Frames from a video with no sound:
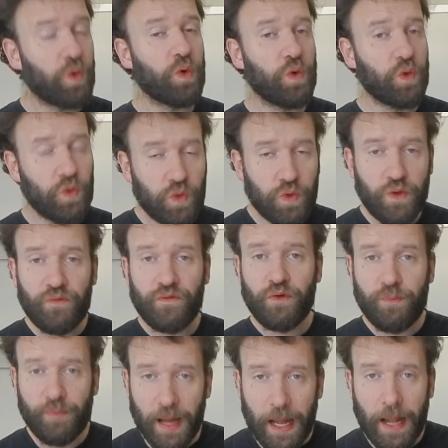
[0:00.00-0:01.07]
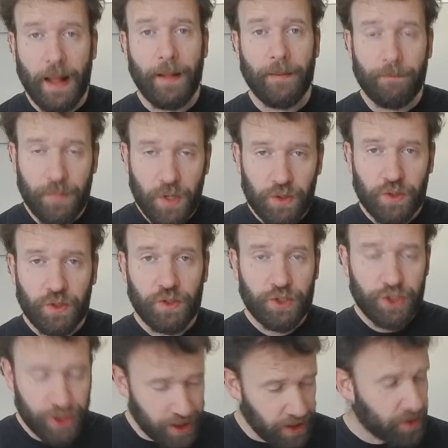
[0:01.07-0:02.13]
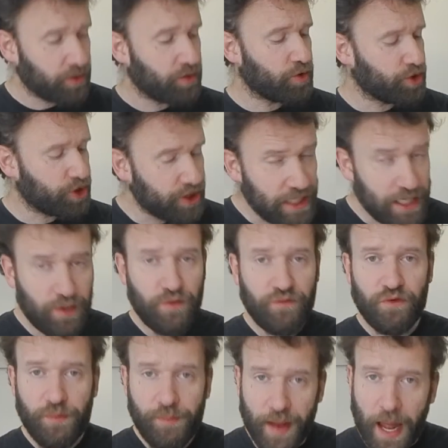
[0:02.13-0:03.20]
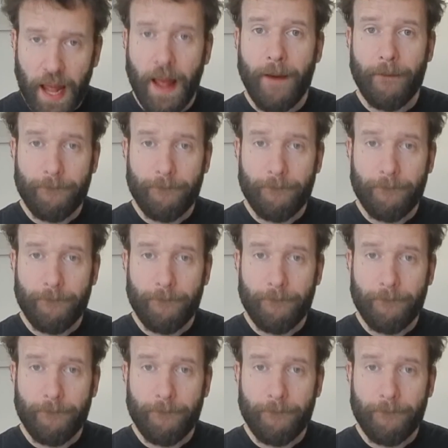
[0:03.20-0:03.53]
le loup ne veut pas mordre le chien, le chien ne veut pas,